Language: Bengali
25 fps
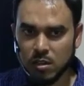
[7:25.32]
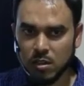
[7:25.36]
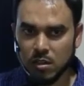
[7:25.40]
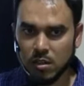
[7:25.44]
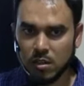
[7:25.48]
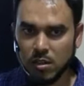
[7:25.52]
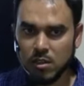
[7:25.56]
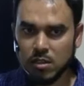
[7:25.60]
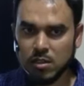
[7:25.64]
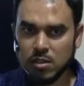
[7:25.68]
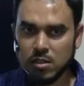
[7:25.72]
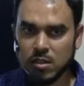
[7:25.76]

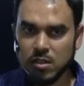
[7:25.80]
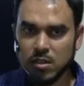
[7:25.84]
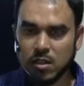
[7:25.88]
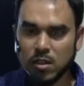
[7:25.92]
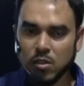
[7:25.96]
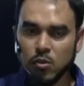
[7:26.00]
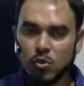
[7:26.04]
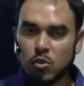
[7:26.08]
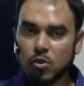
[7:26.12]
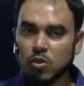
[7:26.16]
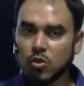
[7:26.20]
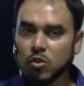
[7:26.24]
ঠিক আছে
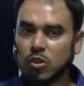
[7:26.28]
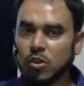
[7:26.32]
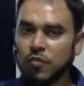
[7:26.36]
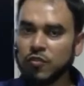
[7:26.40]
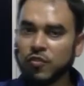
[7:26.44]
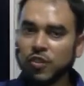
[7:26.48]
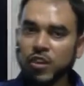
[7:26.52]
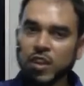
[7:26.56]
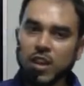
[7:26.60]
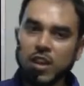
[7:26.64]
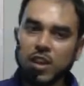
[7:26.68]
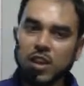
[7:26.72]
তাহলে হুট করে
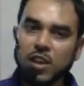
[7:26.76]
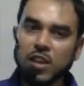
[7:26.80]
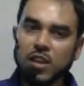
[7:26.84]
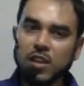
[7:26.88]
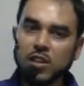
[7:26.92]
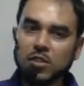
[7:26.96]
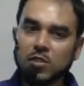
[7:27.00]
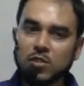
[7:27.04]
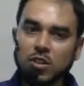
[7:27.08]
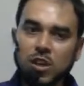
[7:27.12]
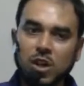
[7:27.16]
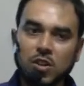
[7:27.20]
পিকে গেলেই
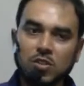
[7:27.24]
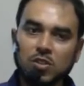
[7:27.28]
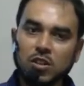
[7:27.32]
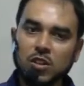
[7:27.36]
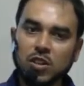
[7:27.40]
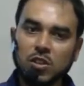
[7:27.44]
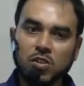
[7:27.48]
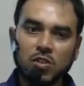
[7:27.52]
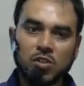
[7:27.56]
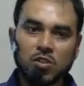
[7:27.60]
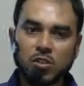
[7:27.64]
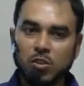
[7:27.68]
কিন্তু কাউন্টার
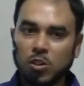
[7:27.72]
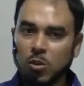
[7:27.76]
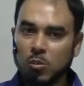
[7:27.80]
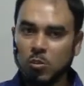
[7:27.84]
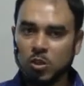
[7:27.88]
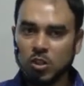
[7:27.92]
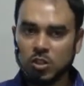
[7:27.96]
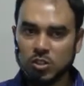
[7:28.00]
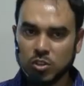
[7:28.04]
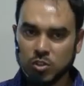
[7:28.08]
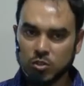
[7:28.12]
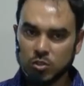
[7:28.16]
রেগুলেটরি হরমোন
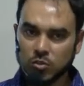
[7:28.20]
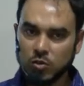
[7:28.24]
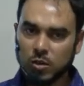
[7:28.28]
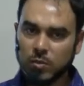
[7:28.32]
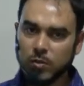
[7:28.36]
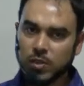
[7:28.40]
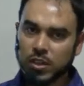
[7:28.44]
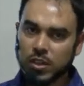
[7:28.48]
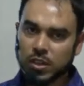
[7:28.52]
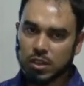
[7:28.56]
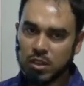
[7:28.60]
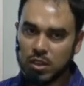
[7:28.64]
আসার সময়
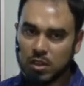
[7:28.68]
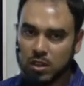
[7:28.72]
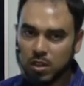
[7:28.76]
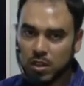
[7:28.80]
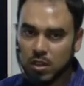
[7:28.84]
পায় না